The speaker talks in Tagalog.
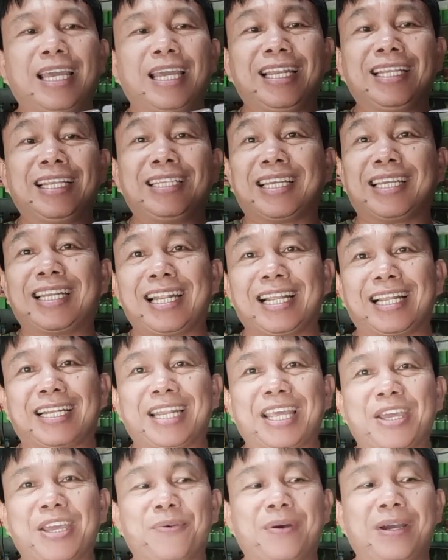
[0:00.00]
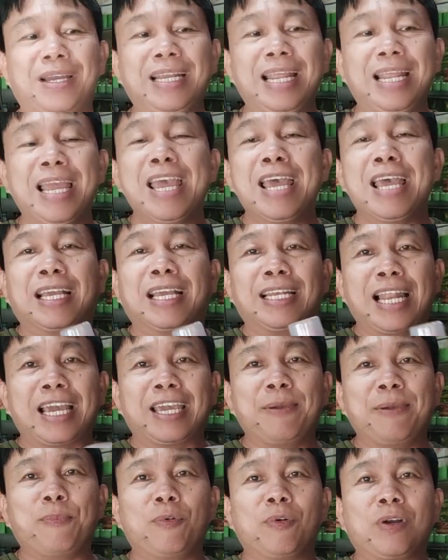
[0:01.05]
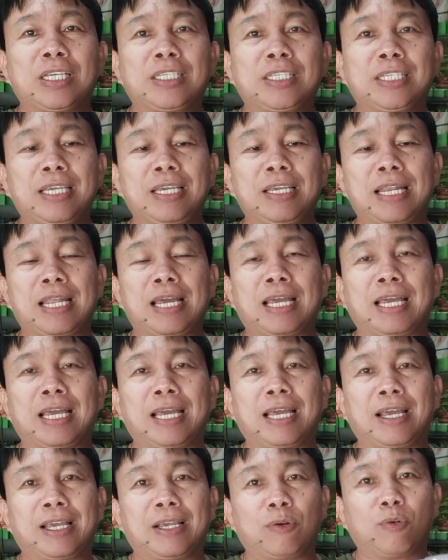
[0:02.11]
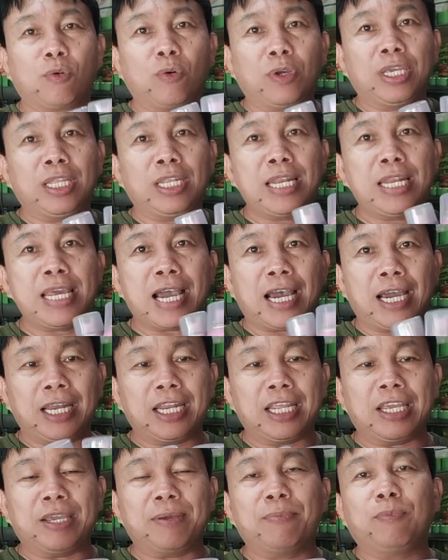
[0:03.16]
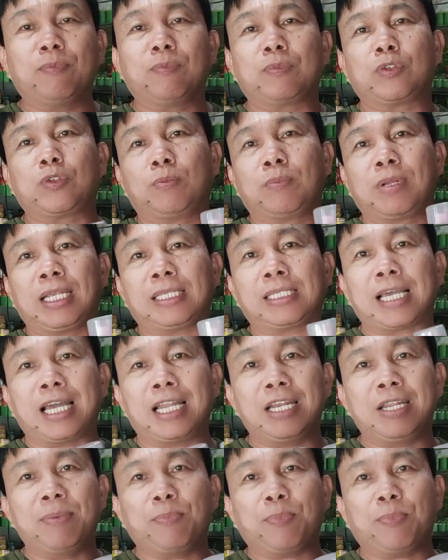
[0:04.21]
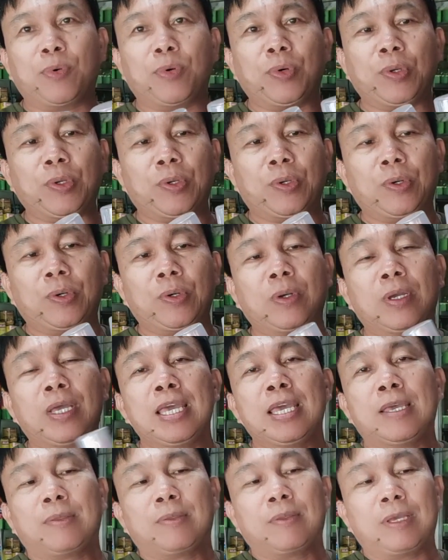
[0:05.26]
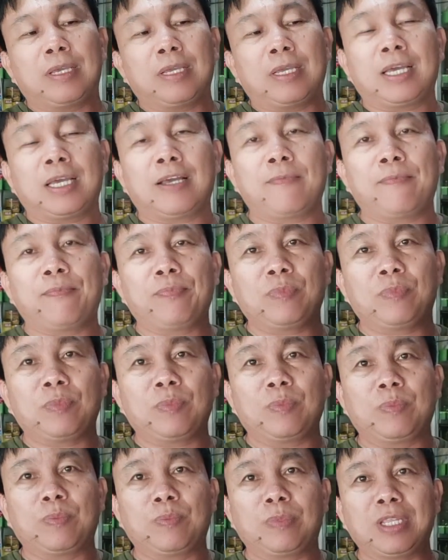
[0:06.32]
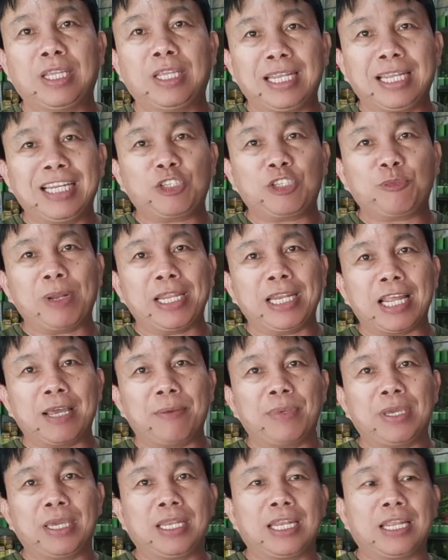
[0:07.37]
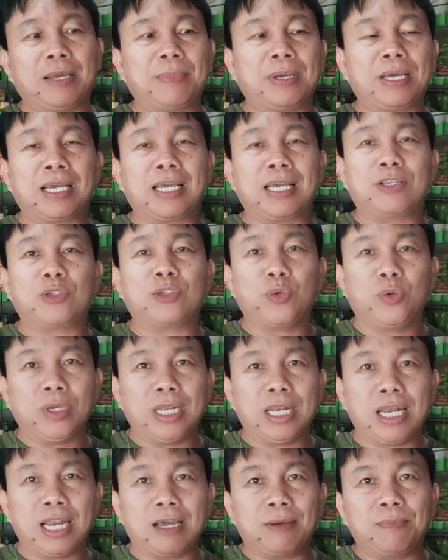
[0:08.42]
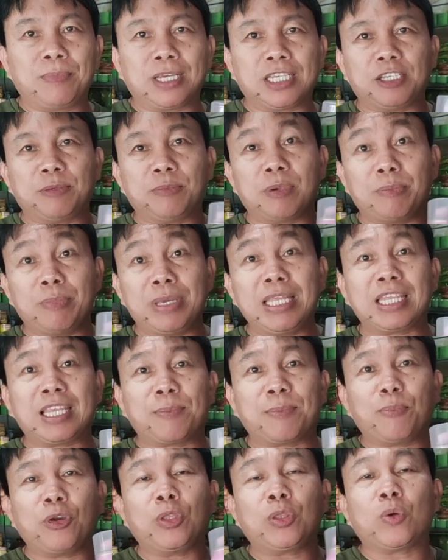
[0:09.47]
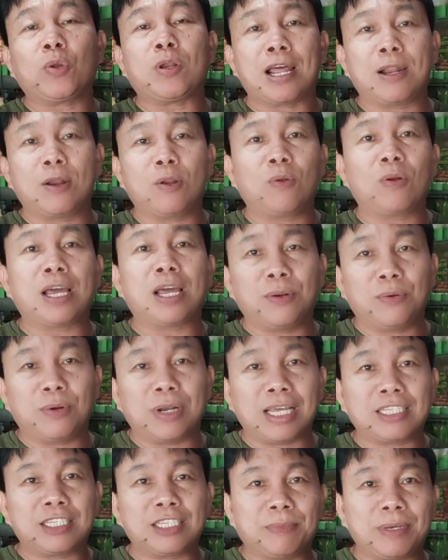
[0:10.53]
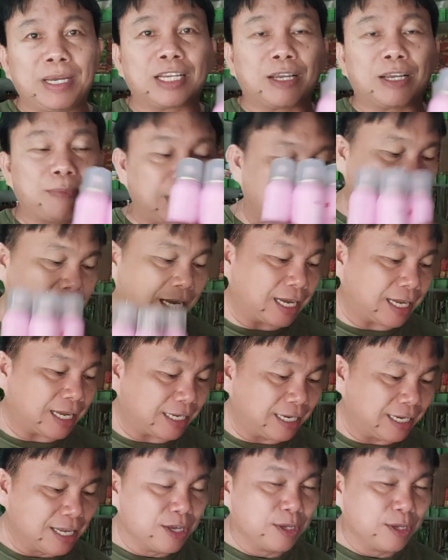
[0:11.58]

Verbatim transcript: dahil isa na lang ang naiwan. Lagi po kasi na kung hindi anim, sobra sa anim po yung um, dinidisplay namin na mga So In Love kasi mabinta po ito lalong lalo na sa mga kabataan.